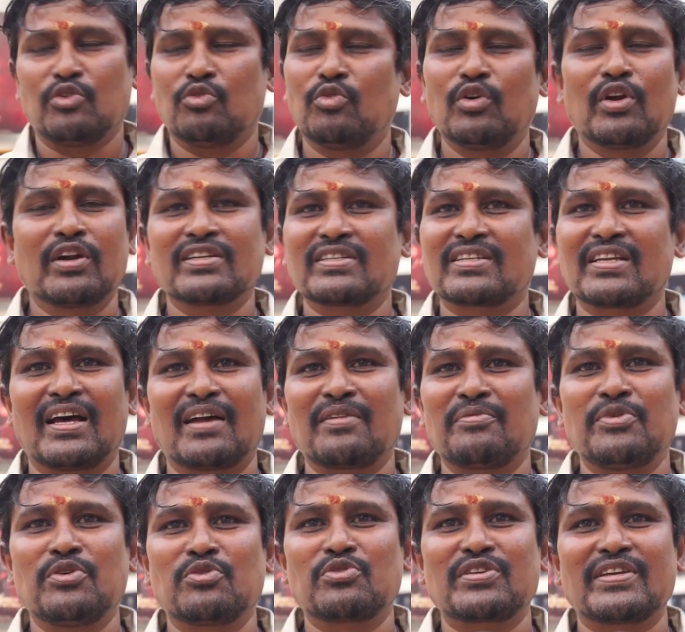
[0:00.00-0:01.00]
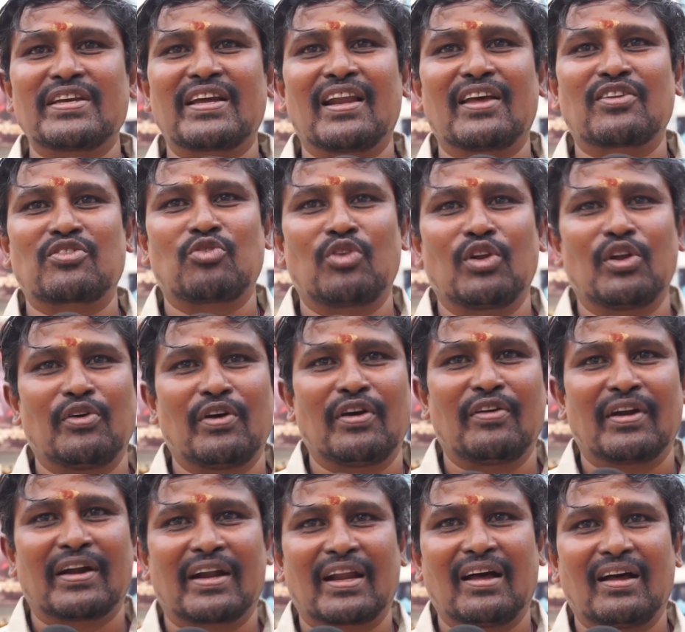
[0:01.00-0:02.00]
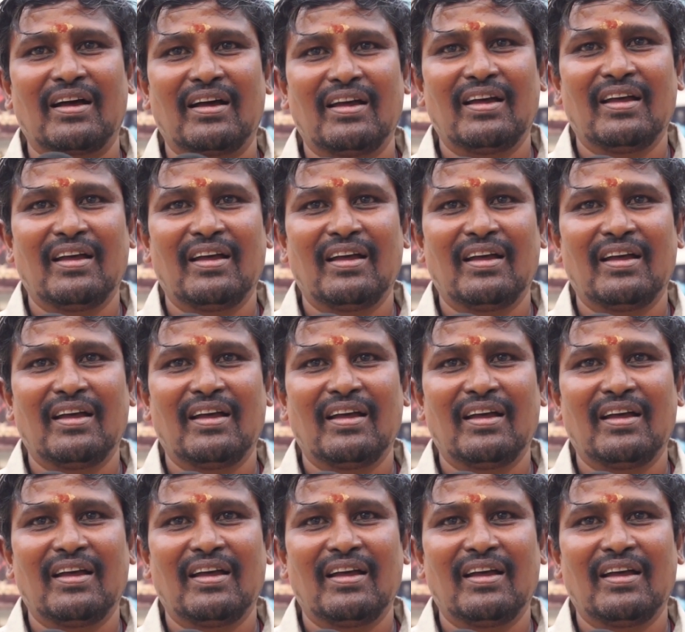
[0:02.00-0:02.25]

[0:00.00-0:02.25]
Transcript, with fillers: யுவன் சார் மியூசிக்லாம் சொல்லவே வேண்டாம்